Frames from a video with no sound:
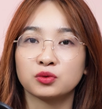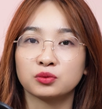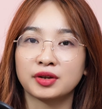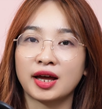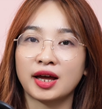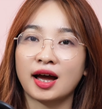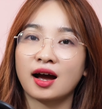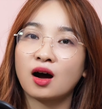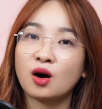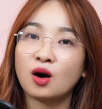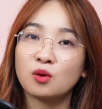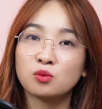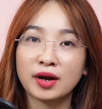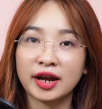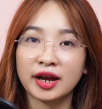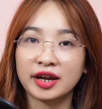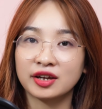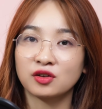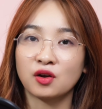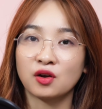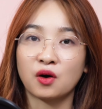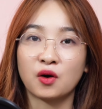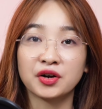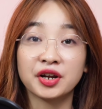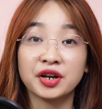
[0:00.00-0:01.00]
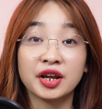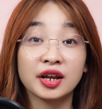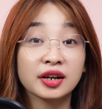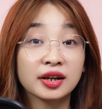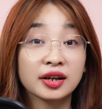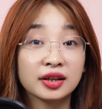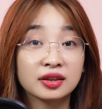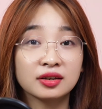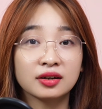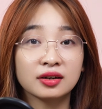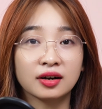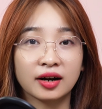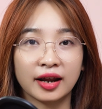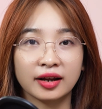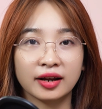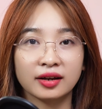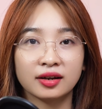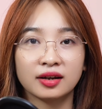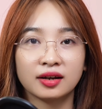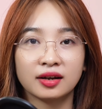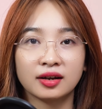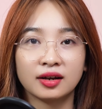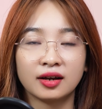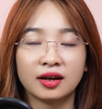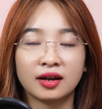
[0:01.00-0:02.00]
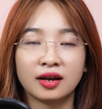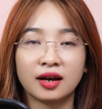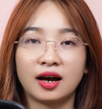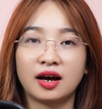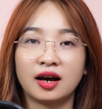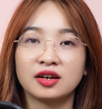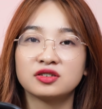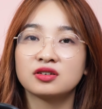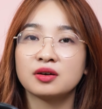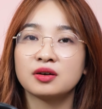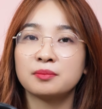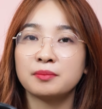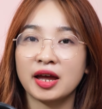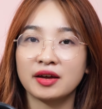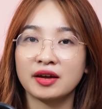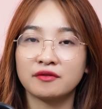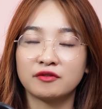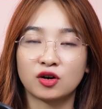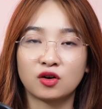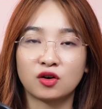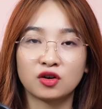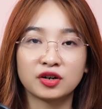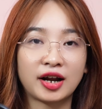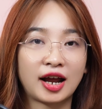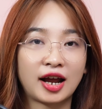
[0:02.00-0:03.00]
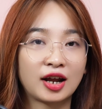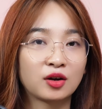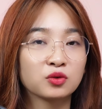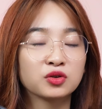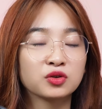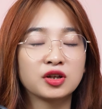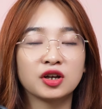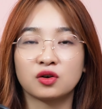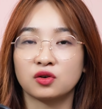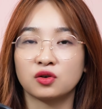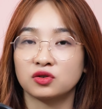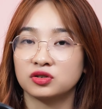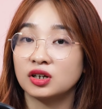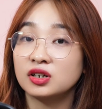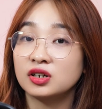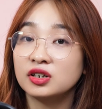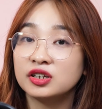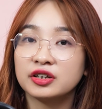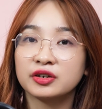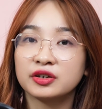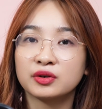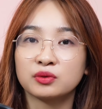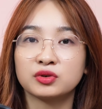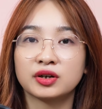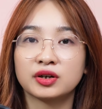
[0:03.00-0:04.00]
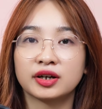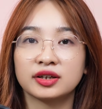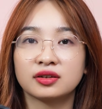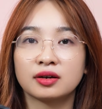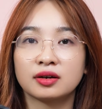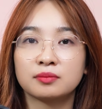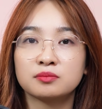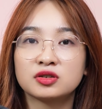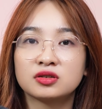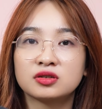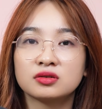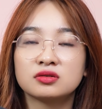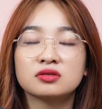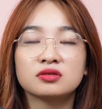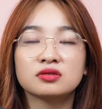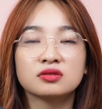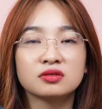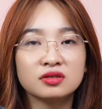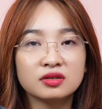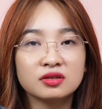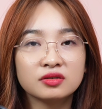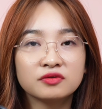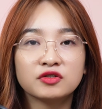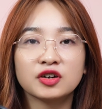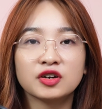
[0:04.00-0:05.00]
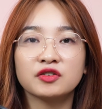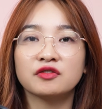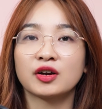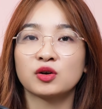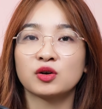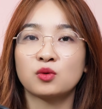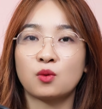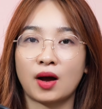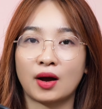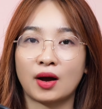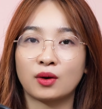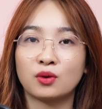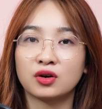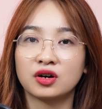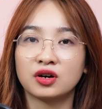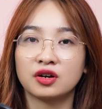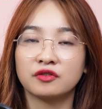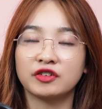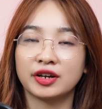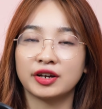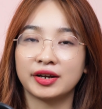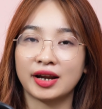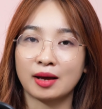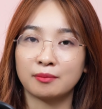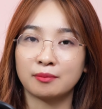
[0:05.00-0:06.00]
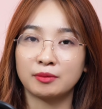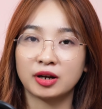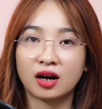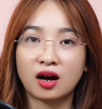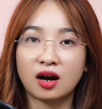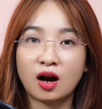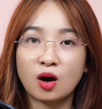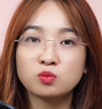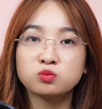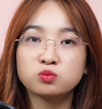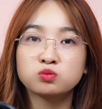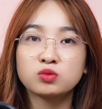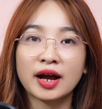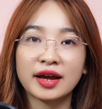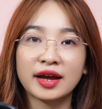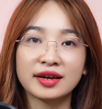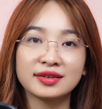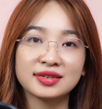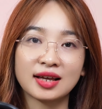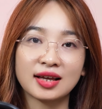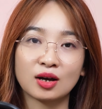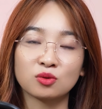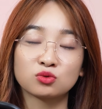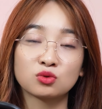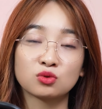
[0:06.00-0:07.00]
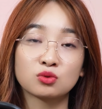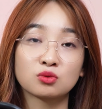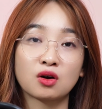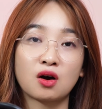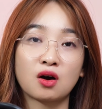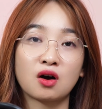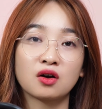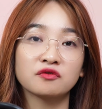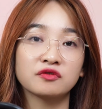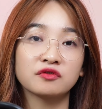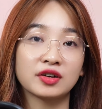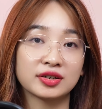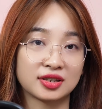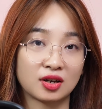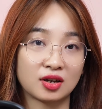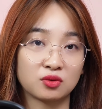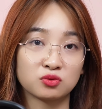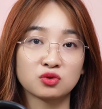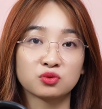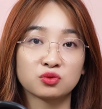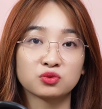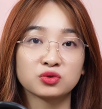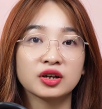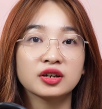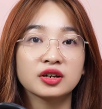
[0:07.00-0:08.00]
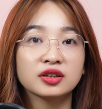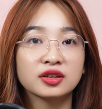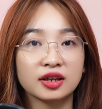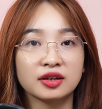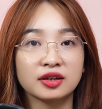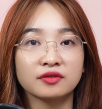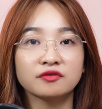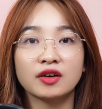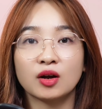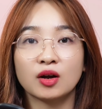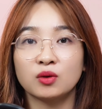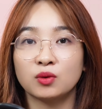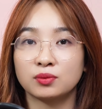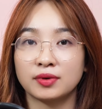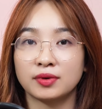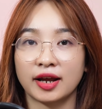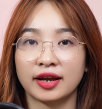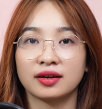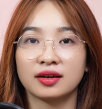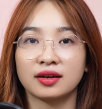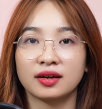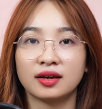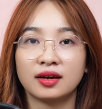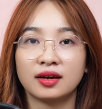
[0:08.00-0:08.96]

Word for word: chúng ta không hay nói đến cái chuyện này à, giữa mẹ và con gái có thể có rất nhiều những cái tâm sự nhưng với văn hóa của người Việt Nam lại không hay giáo dục con và giáo dục giới tính vào lúc này